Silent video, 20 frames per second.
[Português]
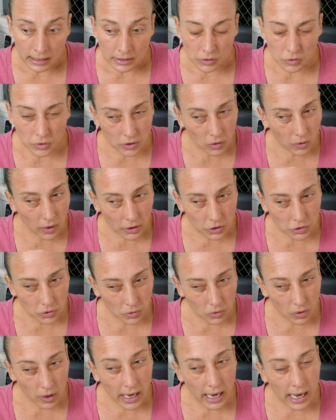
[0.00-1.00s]
se o seu
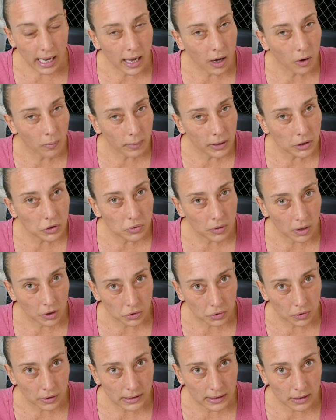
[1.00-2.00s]
cachorro é realmente um
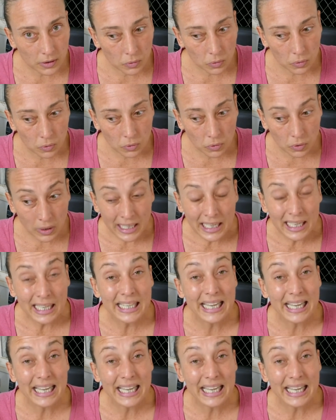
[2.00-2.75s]
cachorro inseguro